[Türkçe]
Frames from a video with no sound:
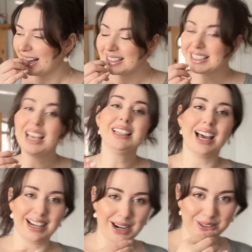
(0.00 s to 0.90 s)
şey
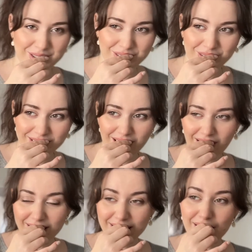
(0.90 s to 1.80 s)
derler gibi bana
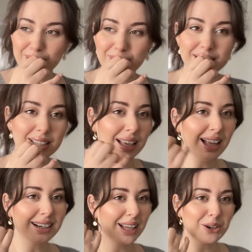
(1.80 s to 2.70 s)
Allah bir
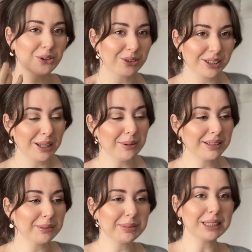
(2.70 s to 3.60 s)
şeylerden
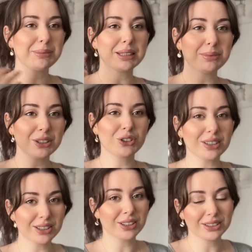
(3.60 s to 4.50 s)
kurtulamadım bır bır bır
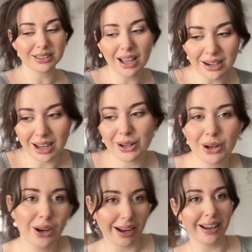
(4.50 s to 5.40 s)
cır cır cır hala
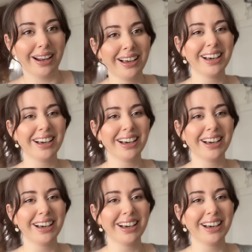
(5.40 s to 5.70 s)
hala hala